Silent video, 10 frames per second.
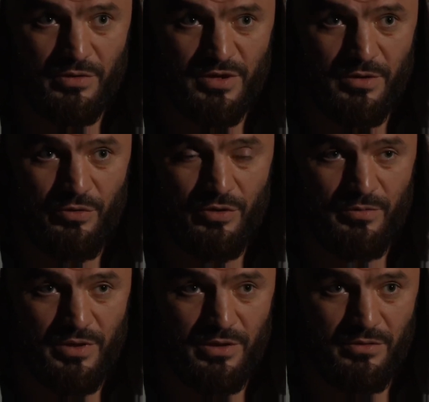
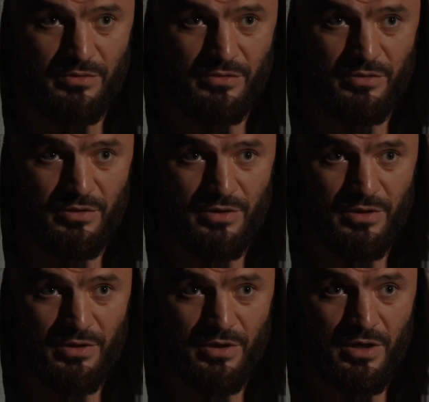забьет меня его в
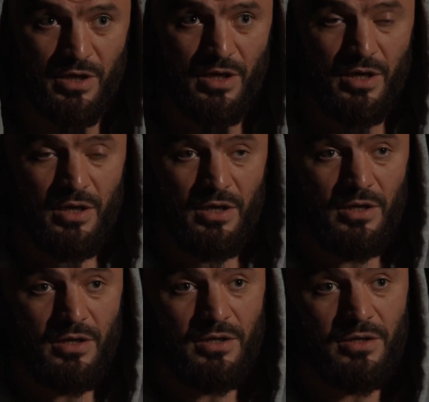стойке.
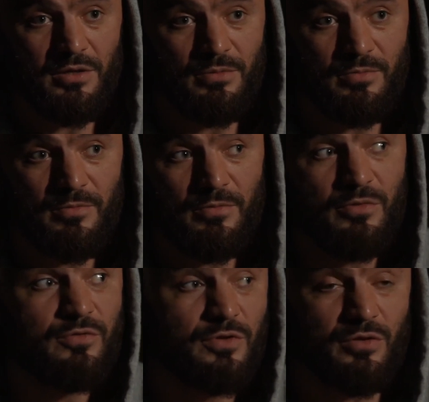А,
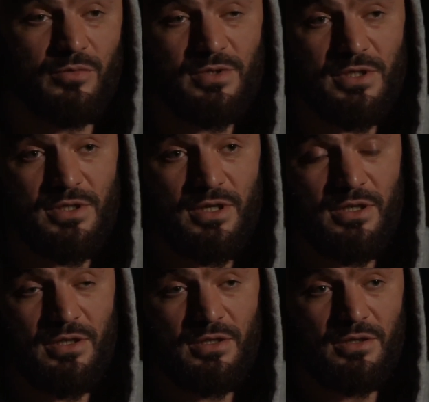вот в таком
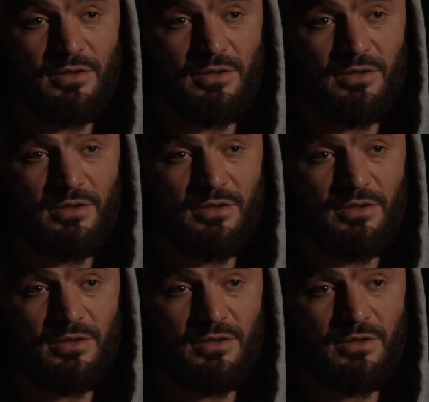состоянии.